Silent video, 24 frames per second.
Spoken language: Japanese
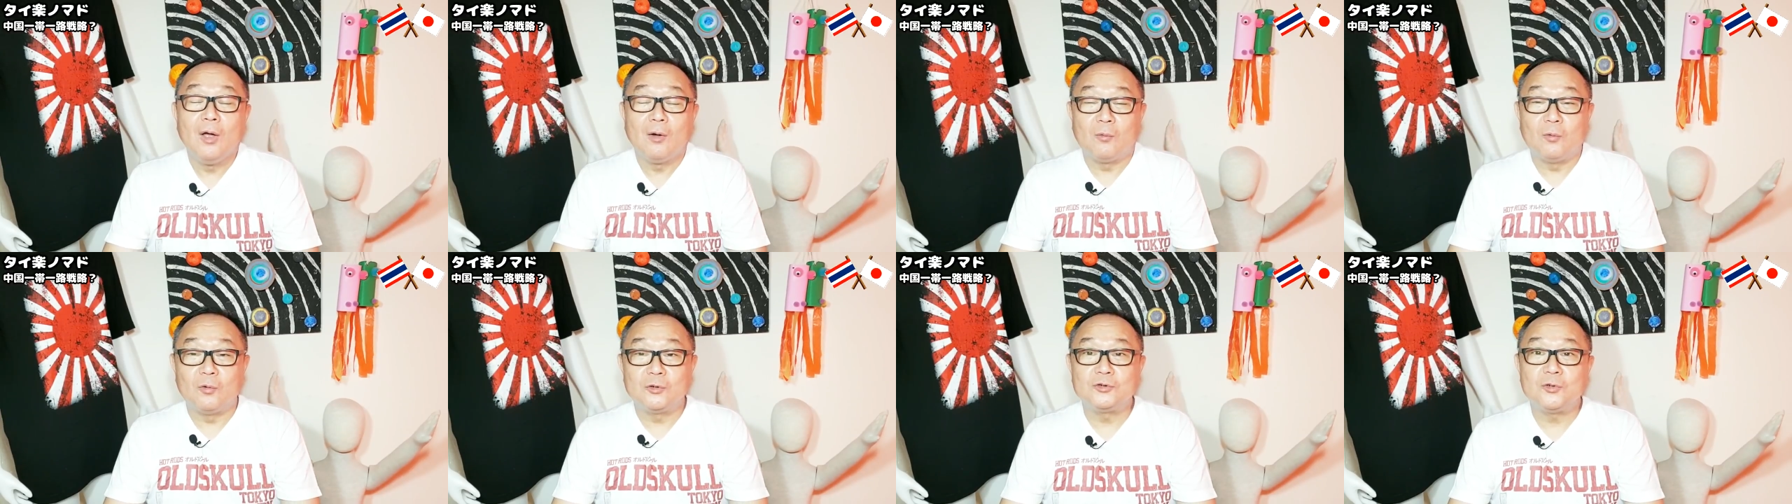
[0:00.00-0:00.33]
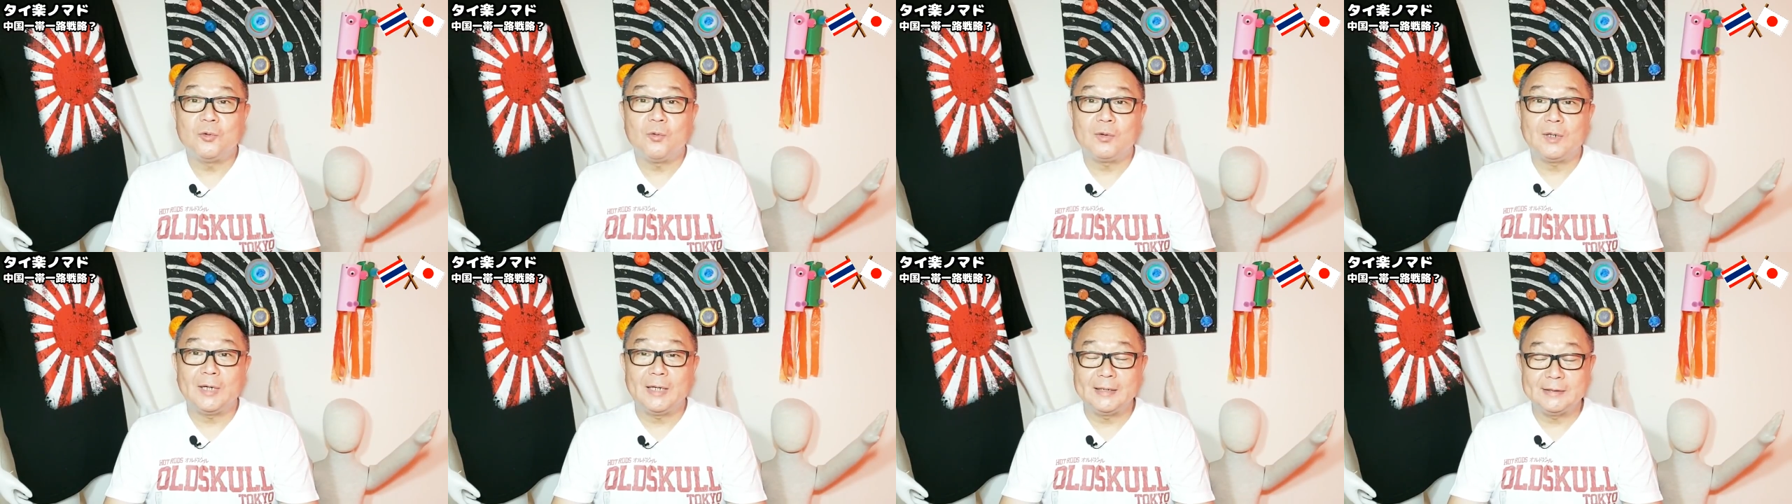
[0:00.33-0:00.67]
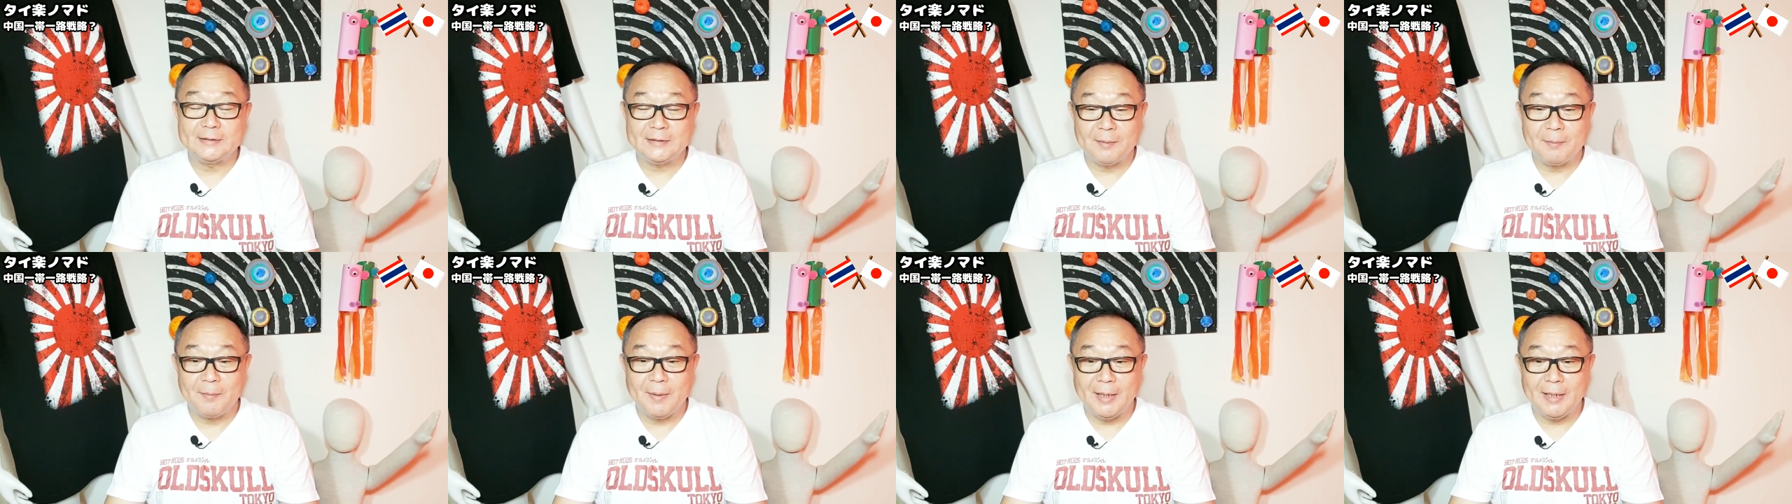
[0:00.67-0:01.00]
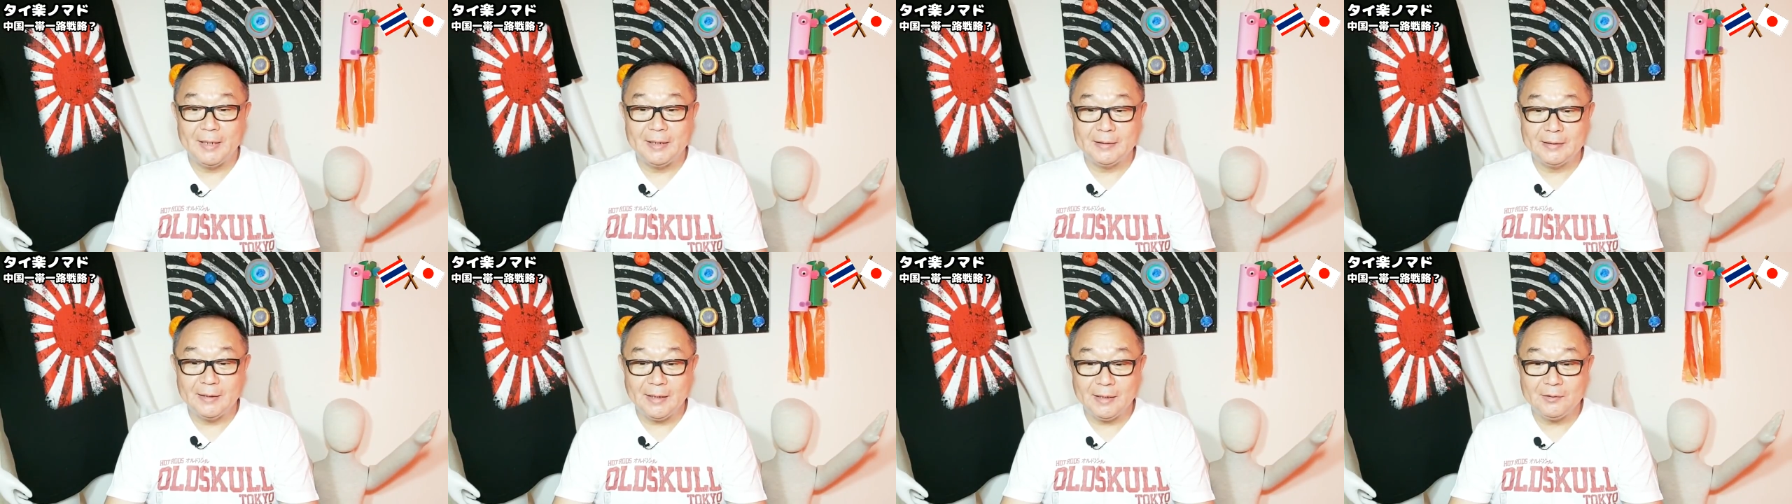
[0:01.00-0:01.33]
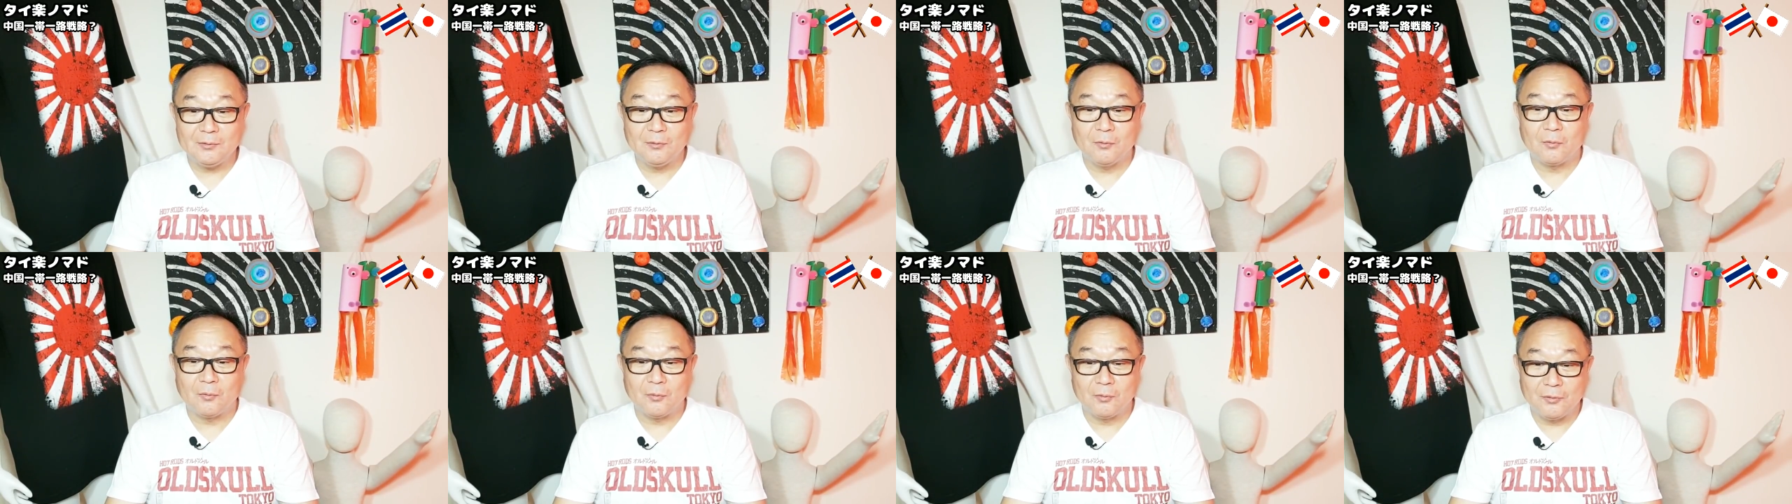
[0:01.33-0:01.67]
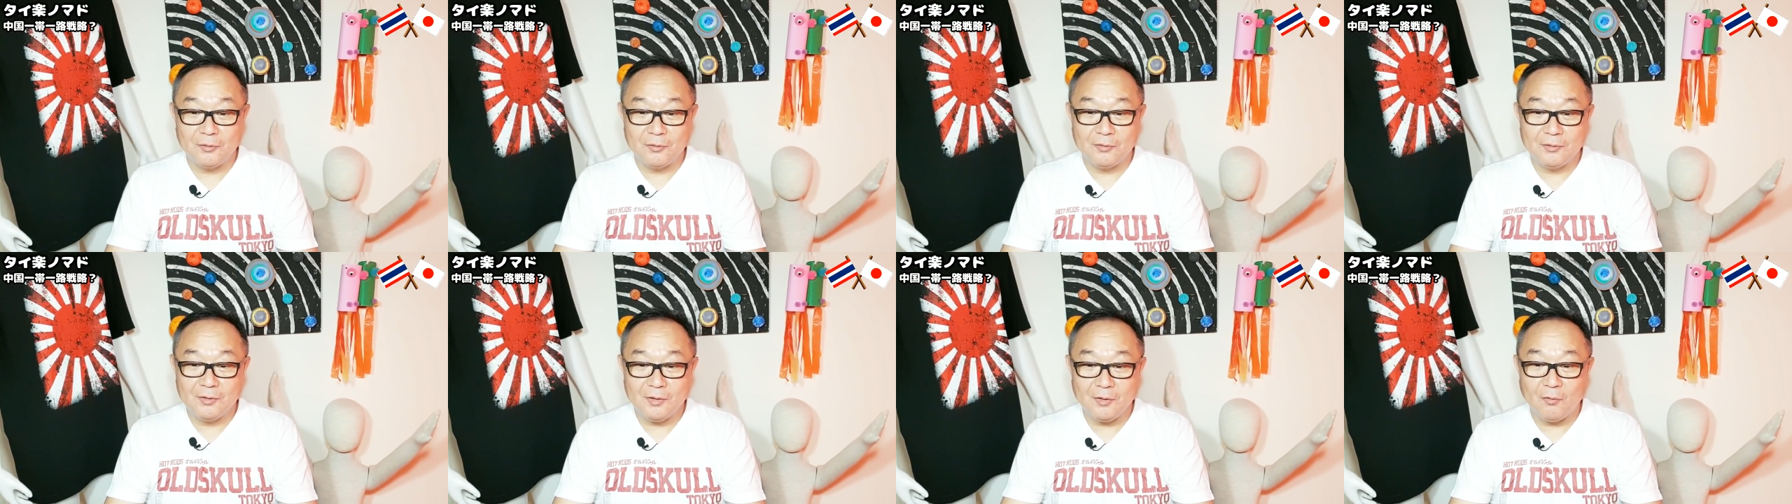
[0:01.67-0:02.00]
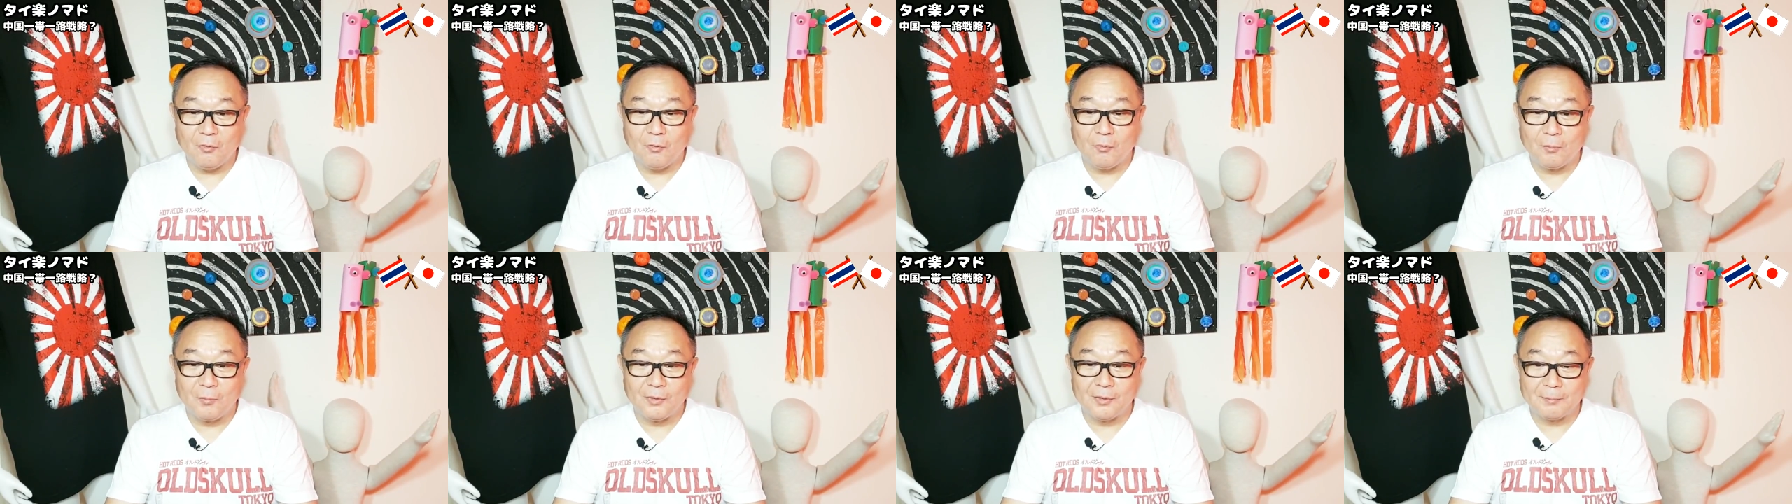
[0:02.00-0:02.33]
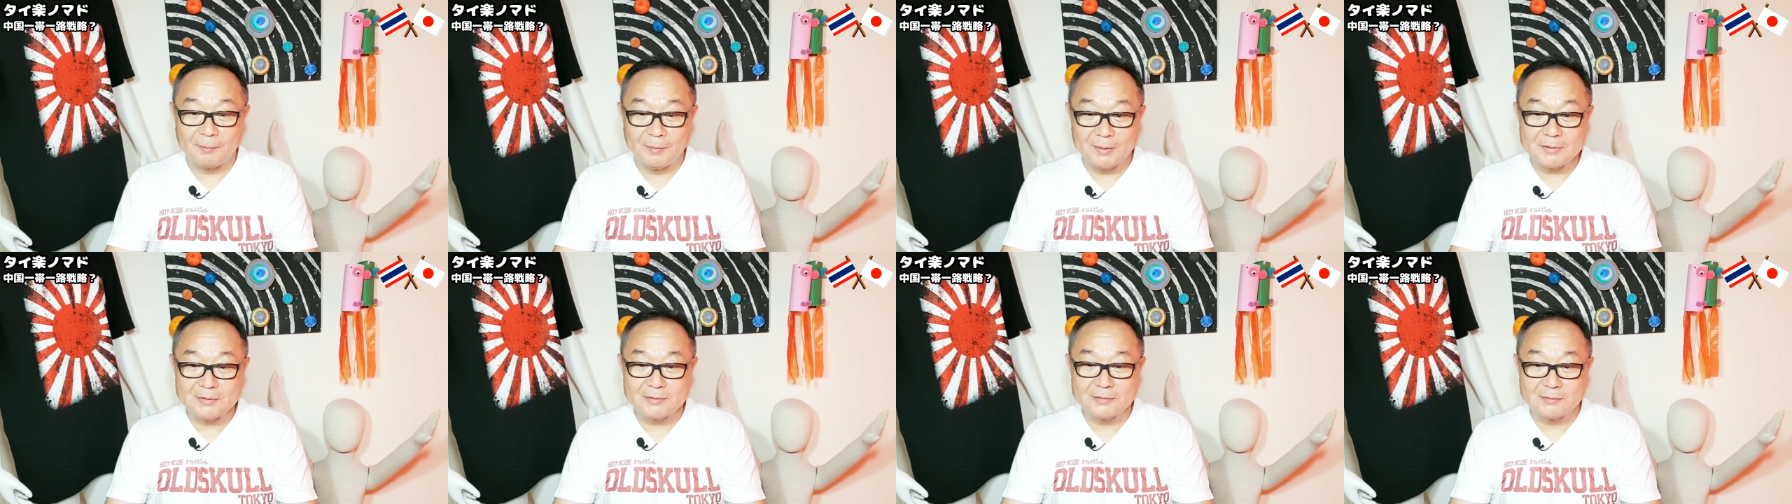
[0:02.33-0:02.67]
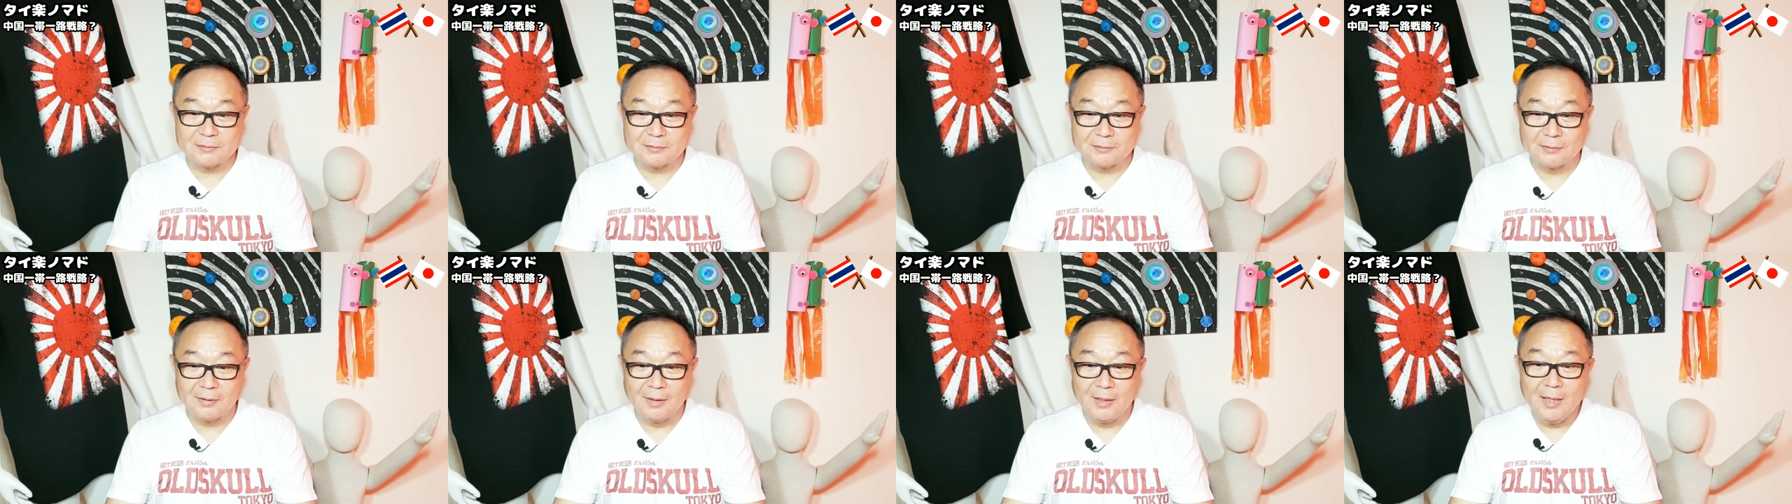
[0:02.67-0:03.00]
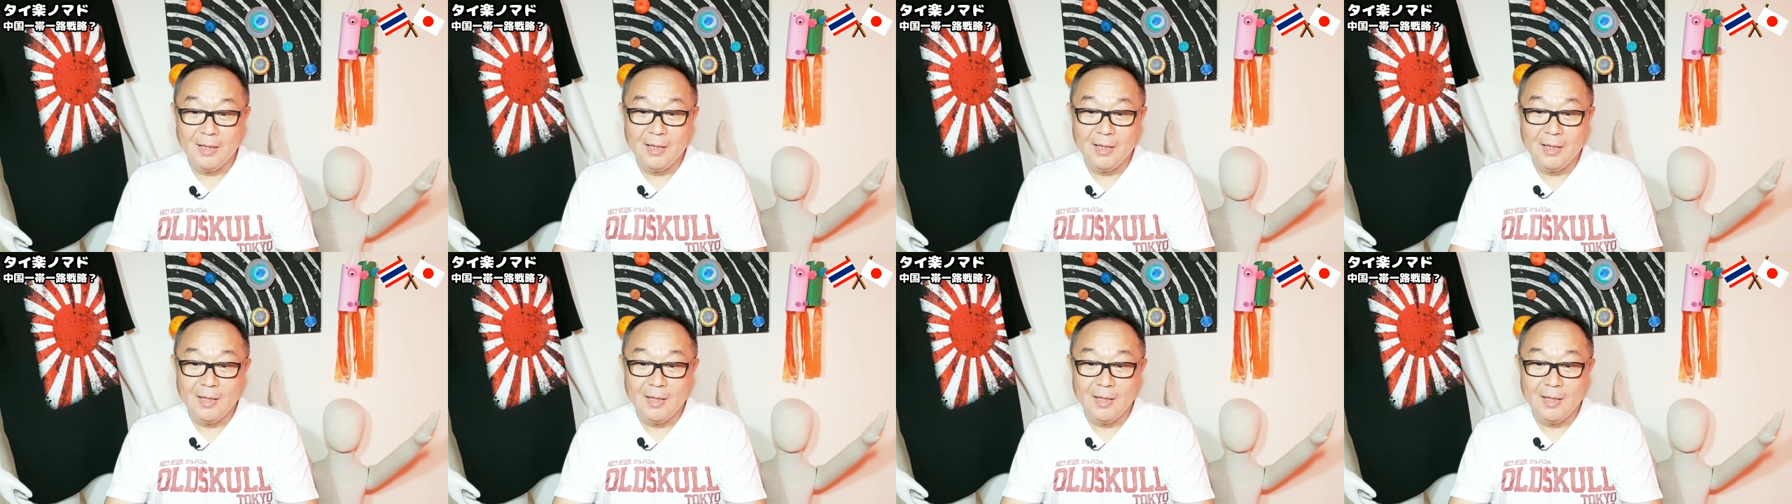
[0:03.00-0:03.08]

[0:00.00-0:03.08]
ご紹介してまいりたいとこのように思います